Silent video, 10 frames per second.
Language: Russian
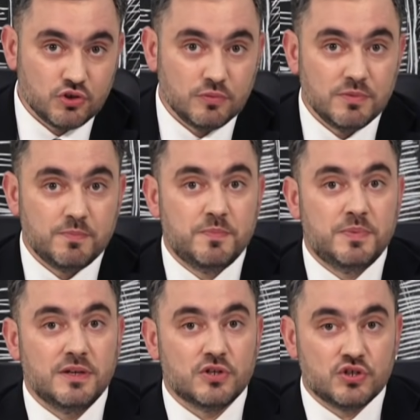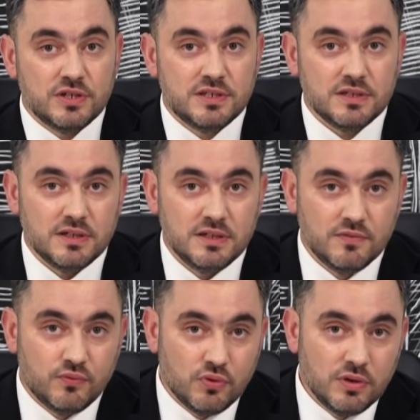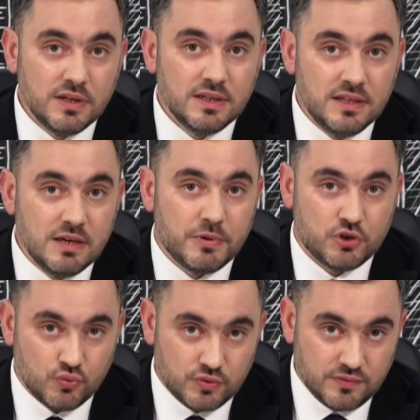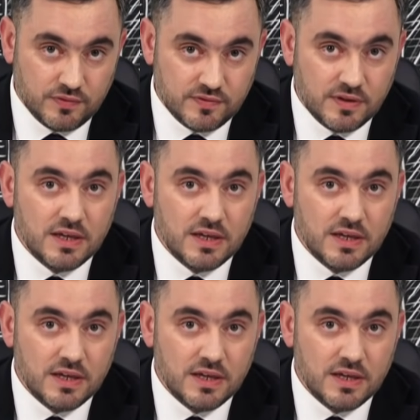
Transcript: чтобы пережить его, не почувствовав.